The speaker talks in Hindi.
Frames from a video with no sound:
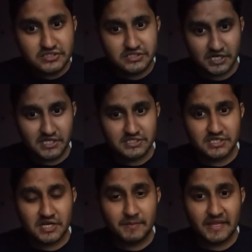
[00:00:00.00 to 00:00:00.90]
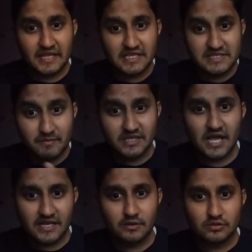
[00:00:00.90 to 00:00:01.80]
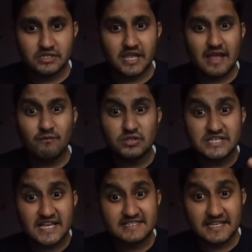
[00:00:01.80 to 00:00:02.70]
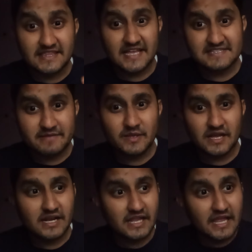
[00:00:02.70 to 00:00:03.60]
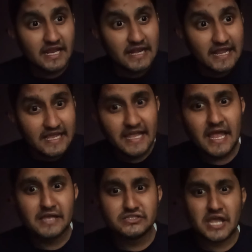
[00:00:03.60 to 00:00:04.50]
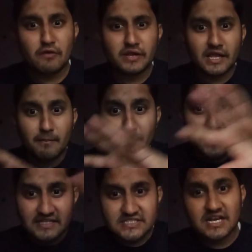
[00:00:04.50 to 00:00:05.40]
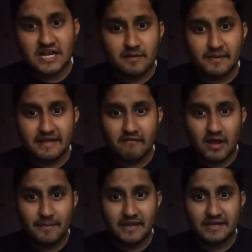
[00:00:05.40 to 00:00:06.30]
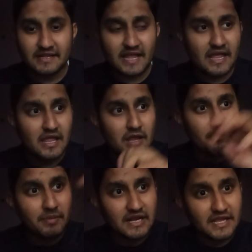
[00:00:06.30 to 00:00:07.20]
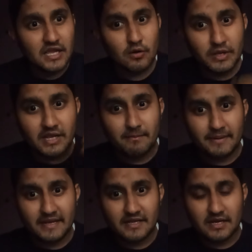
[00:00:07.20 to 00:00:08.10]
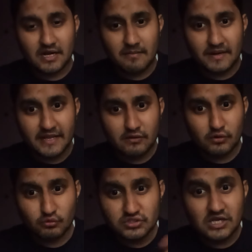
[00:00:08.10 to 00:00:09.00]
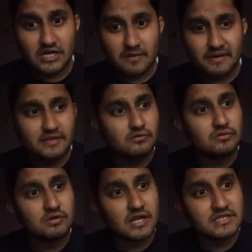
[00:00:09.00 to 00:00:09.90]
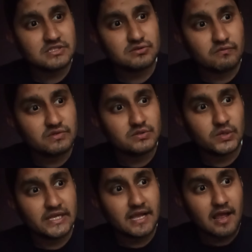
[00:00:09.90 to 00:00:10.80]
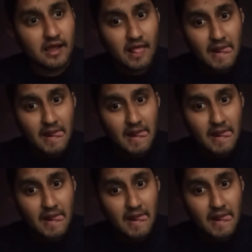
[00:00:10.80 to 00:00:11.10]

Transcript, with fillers: असिस्टेंट इंजीनियर पे ये जिम्मेदारी होती है वो जैसे तैसे भी करके लेके आए चाहे उन्हें कंपेन चलाना पड़े वहाँ पे ठीक है बिलिंग का कोई कंपेन करना पड़े कोई कुछ करना पड़े तो उनको राजस्व वसूली का